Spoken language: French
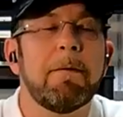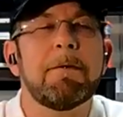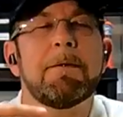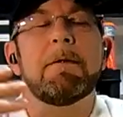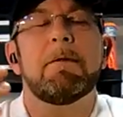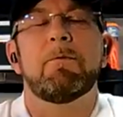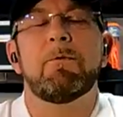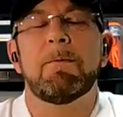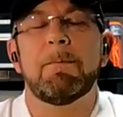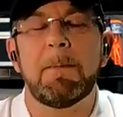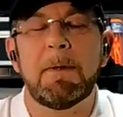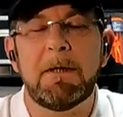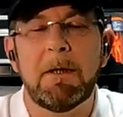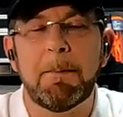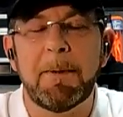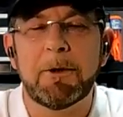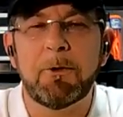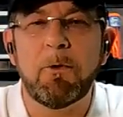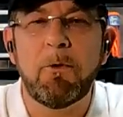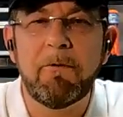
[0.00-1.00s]
si vous ne
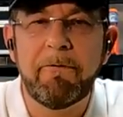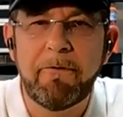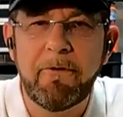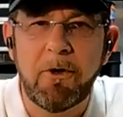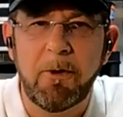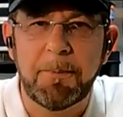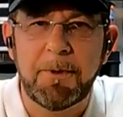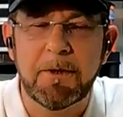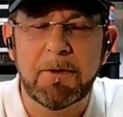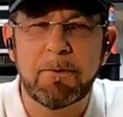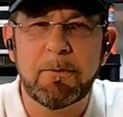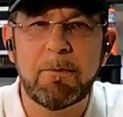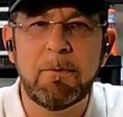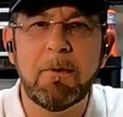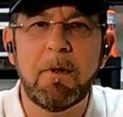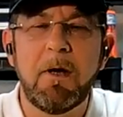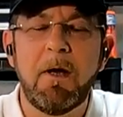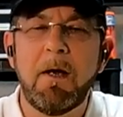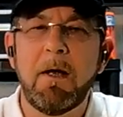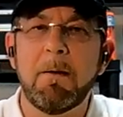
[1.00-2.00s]
mettez pas trop fort bien
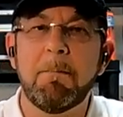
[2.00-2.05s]
sûr,